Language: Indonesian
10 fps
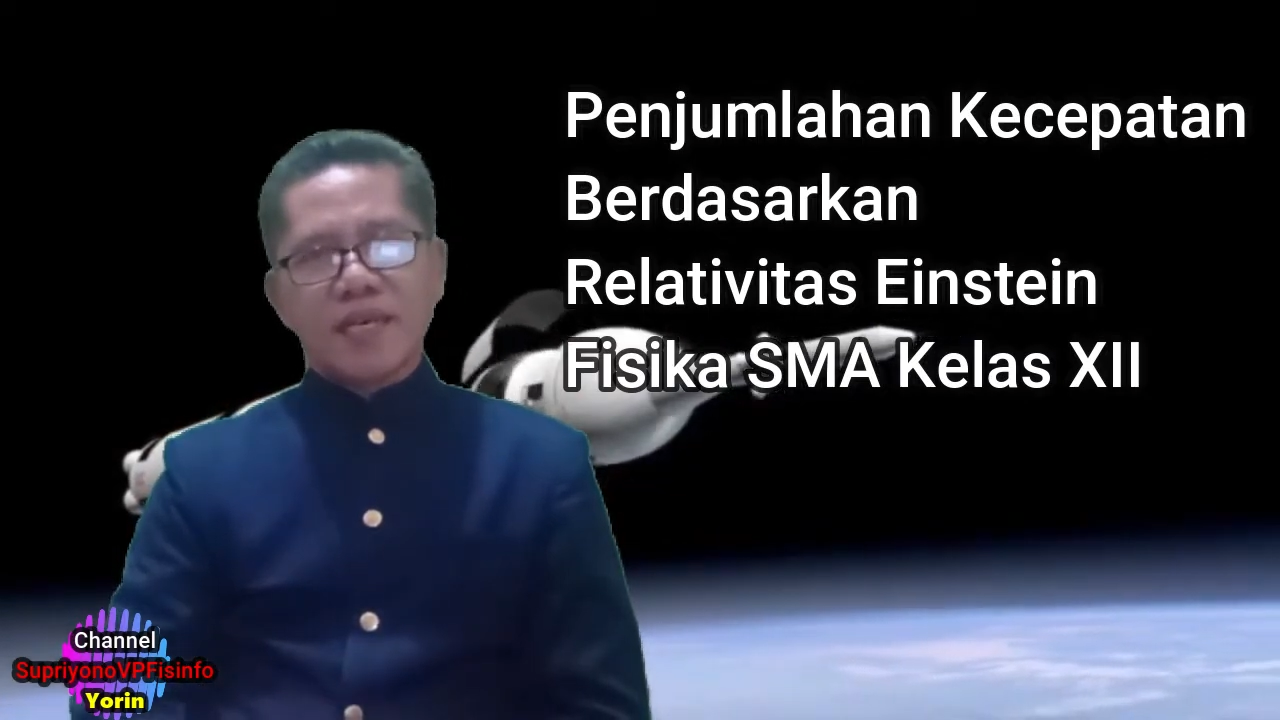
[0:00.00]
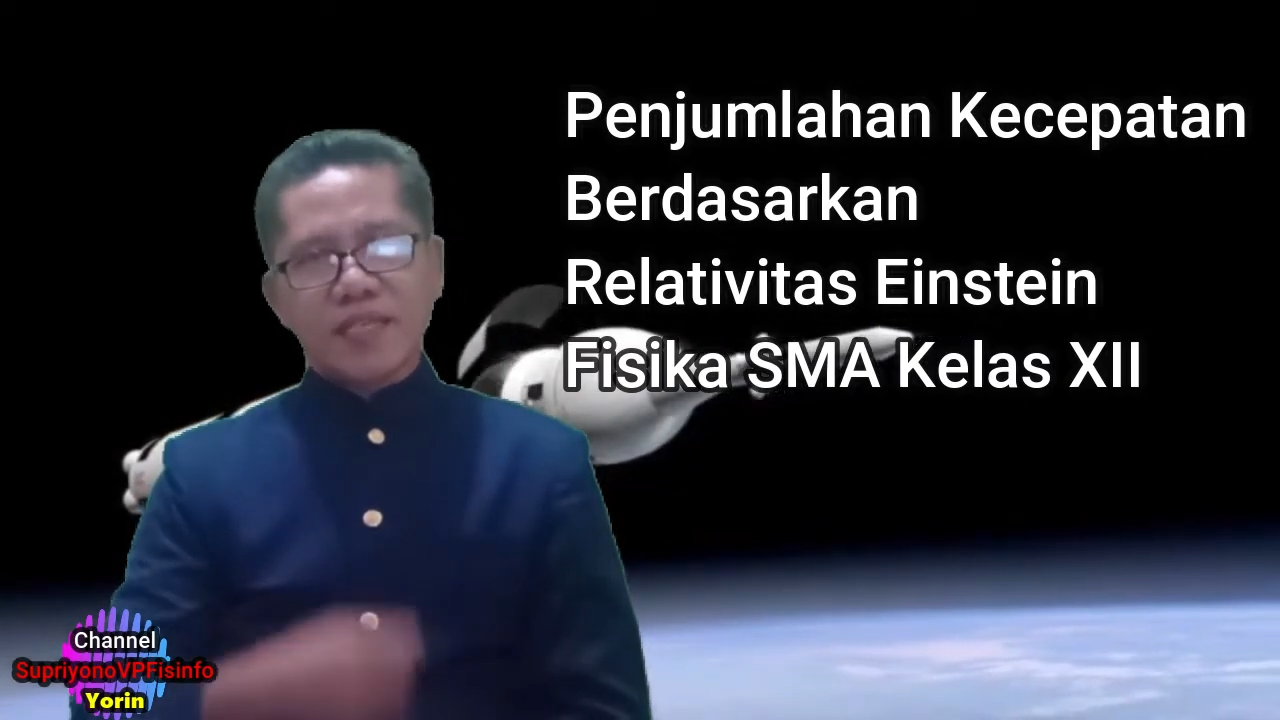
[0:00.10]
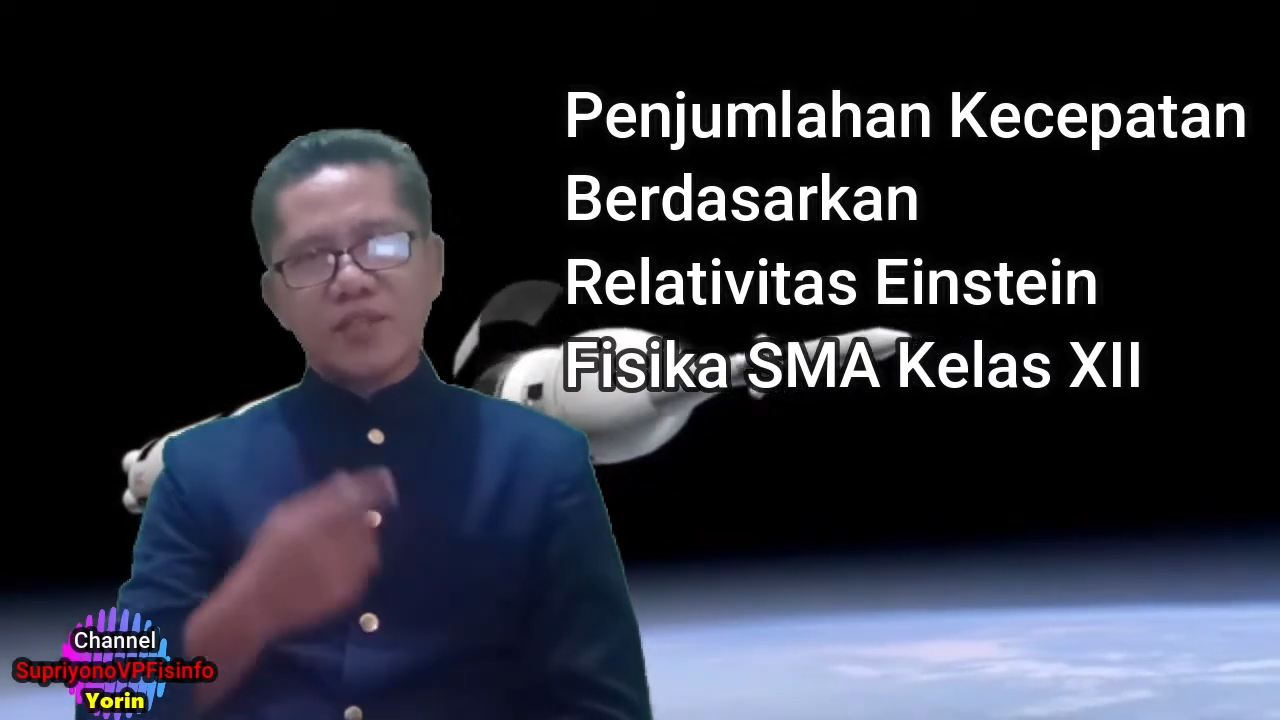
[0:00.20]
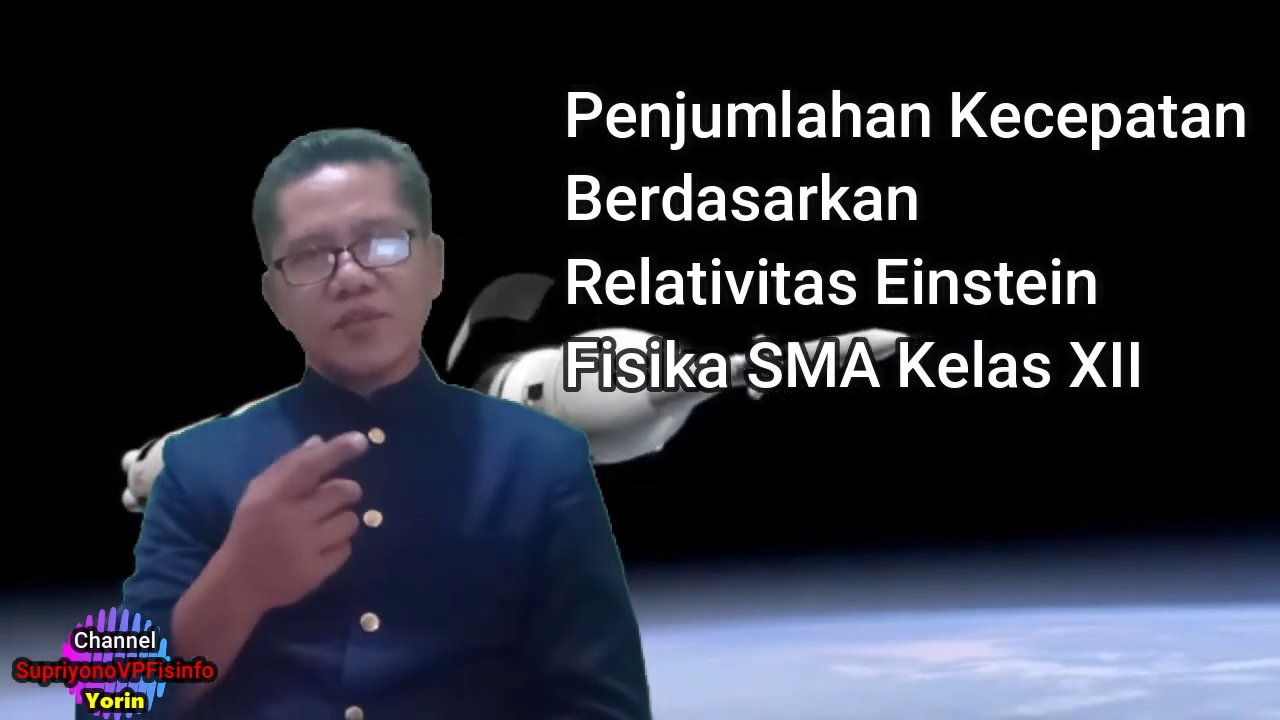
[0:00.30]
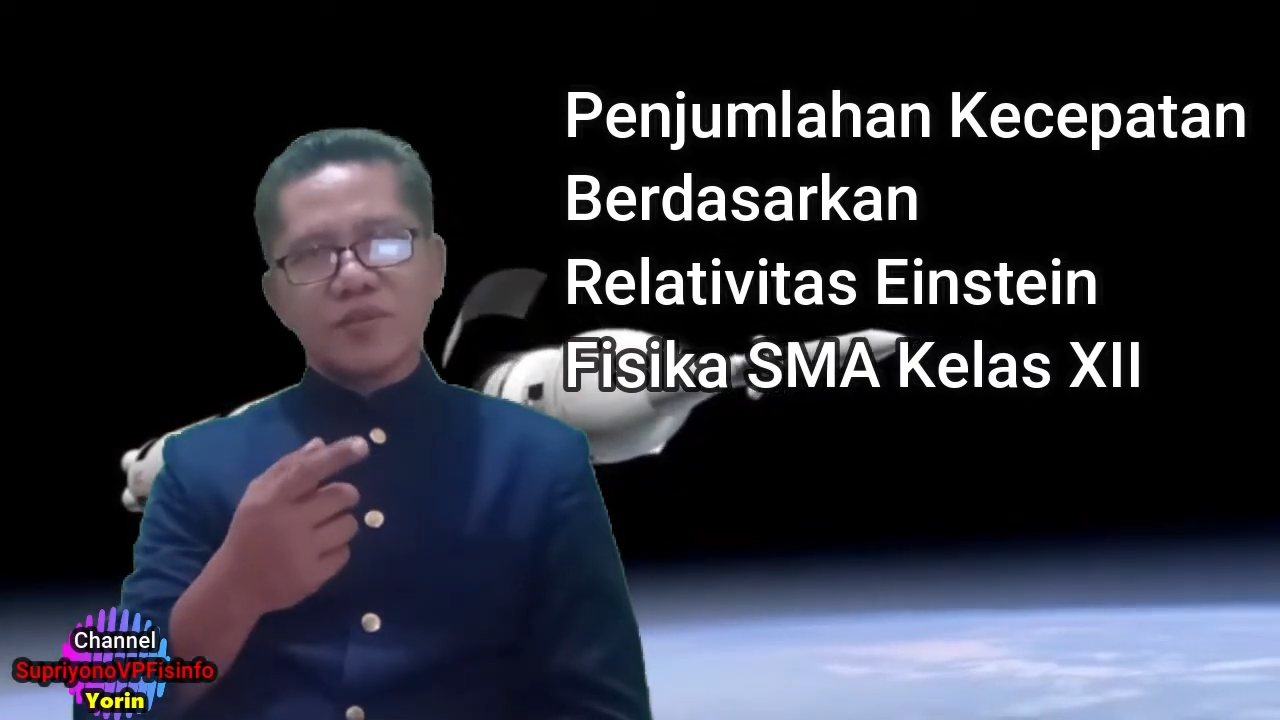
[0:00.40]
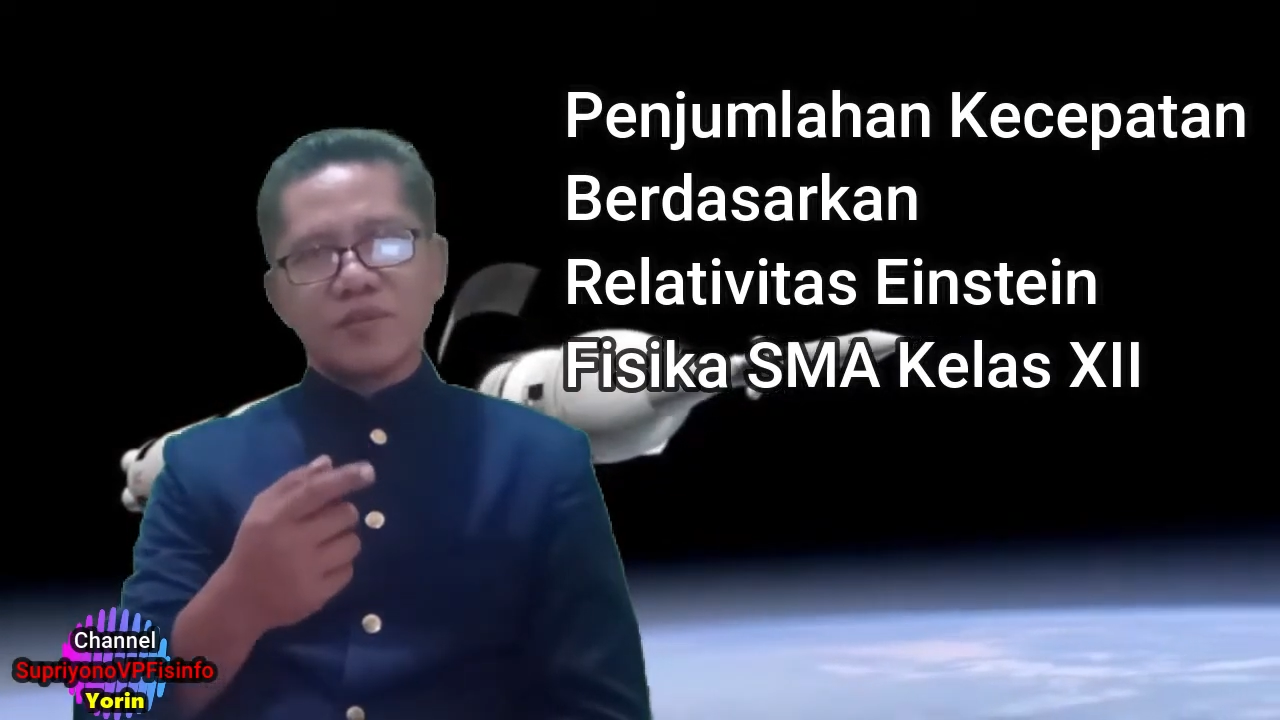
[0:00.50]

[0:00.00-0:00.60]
ayo